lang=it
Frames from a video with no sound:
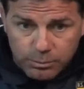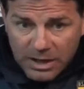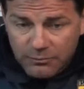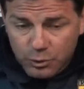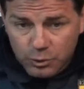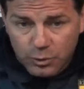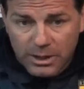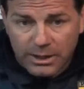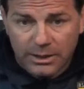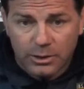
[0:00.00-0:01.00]
la
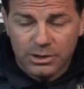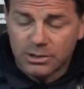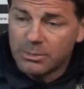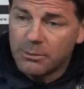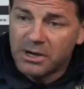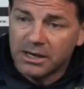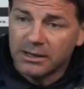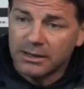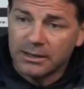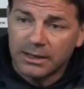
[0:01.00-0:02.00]
fortuna è che ora abbiamo
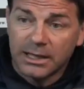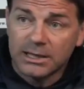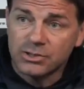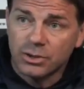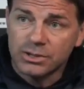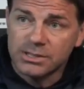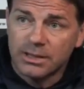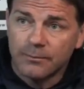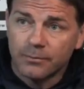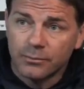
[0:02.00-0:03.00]
anche la
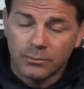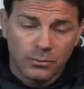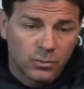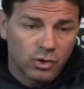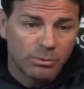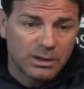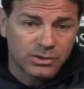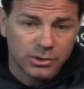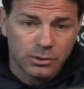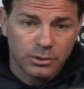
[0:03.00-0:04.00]
sosta, dobbiamo
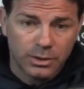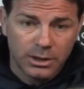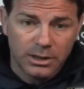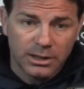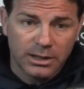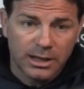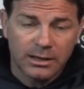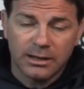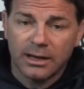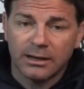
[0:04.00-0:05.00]
solo ri
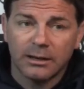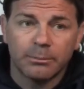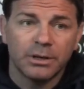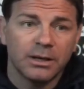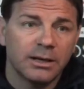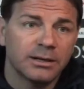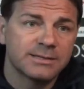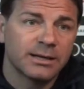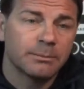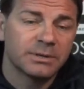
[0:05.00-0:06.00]
ricaricare le pile e
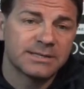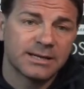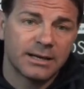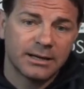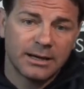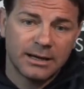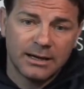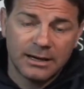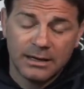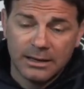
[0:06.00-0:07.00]
iniziare a pensare
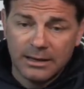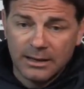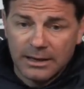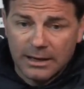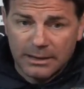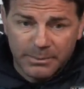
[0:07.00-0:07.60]
a, alla